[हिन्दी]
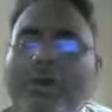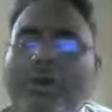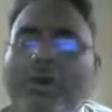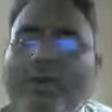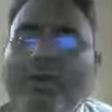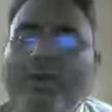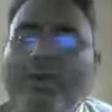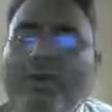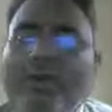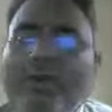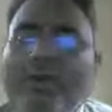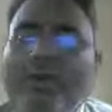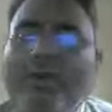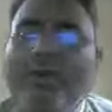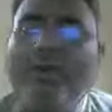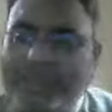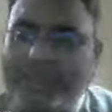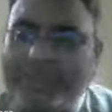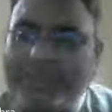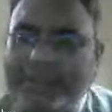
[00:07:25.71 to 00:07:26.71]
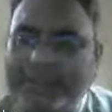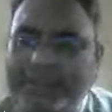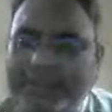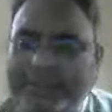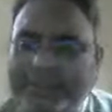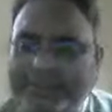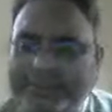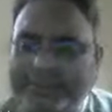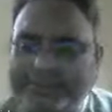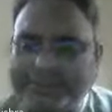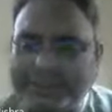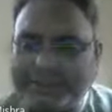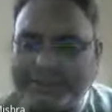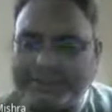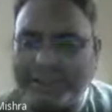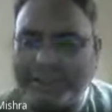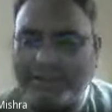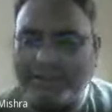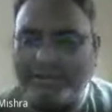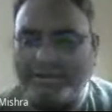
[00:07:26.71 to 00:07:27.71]
पतित दुखी
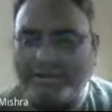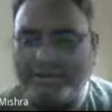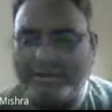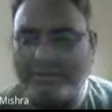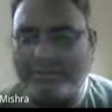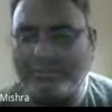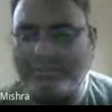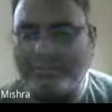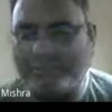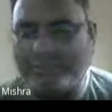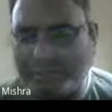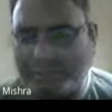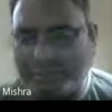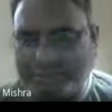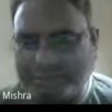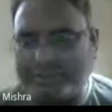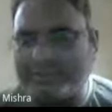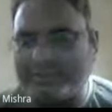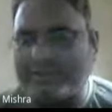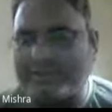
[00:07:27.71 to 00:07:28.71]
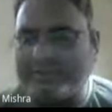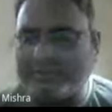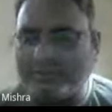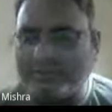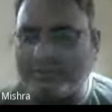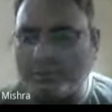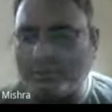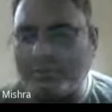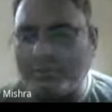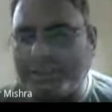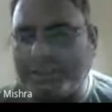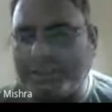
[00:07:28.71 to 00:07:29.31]
दीनहीन गरीब